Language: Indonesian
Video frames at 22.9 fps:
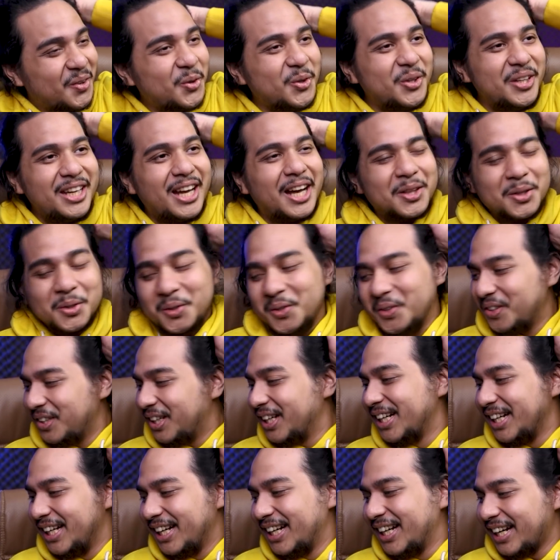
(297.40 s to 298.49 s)
dunia tuh
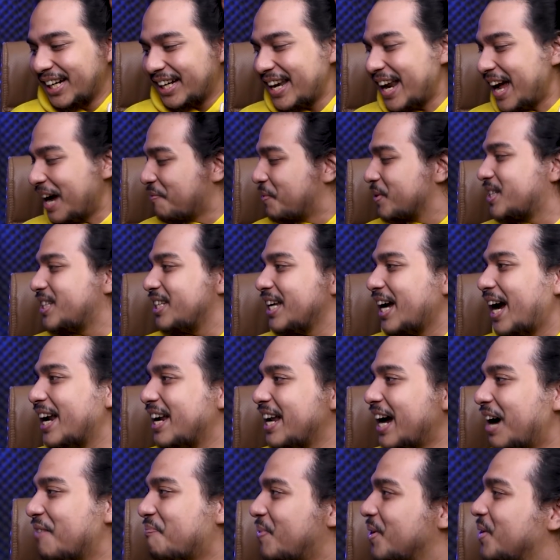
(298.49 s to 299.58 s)
Kenapa sih?
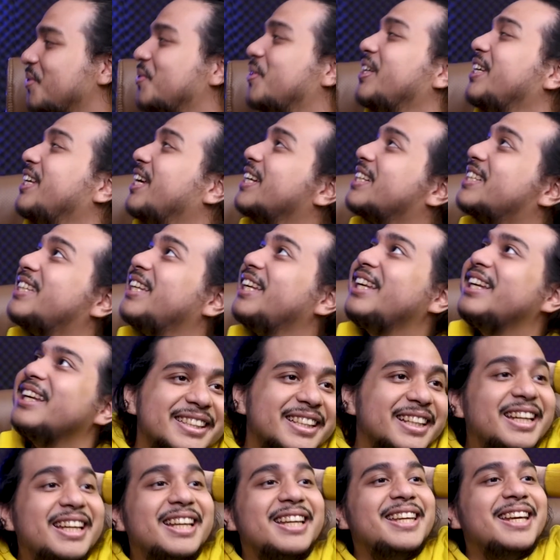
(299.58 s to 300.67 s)
Ada apa dunia sih?
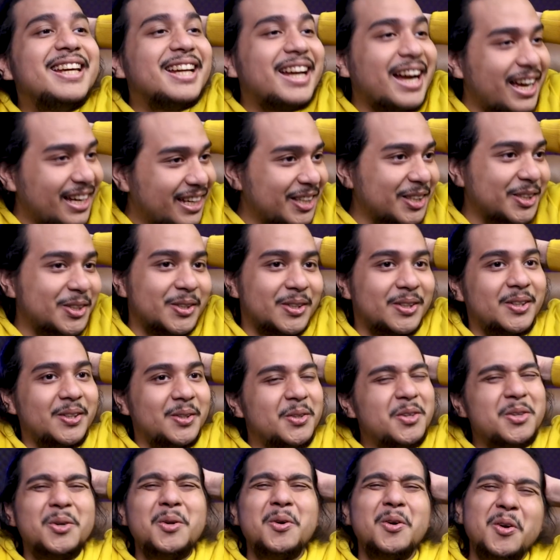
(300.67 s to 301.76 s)
segini kah gitu loh.
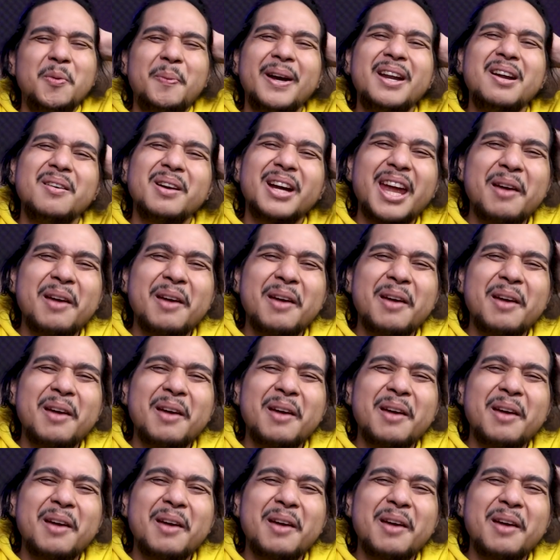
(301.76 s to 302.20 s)
Lu, lu, lu pada